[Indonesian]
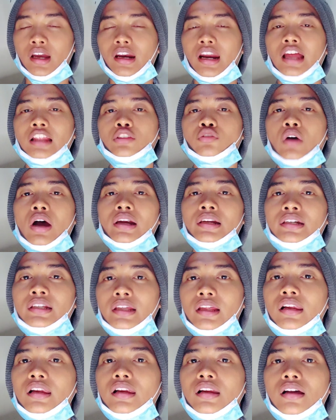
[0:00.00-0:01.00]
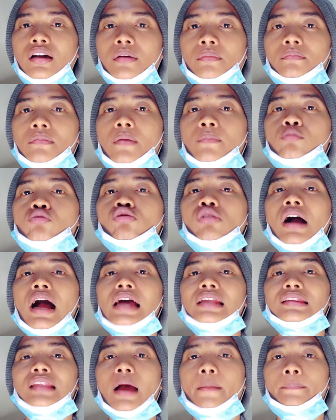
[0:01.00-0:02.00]
Ratu Adil
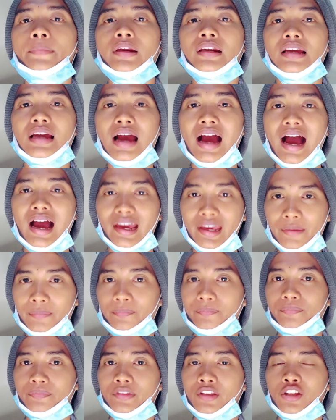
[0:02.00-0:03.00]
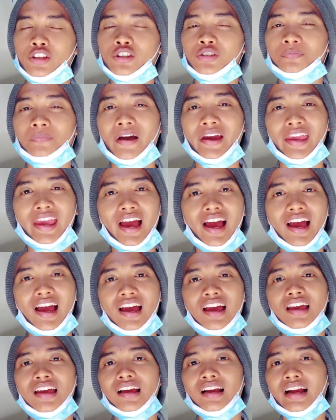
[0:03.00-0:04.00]
membuka tabir gaib supaya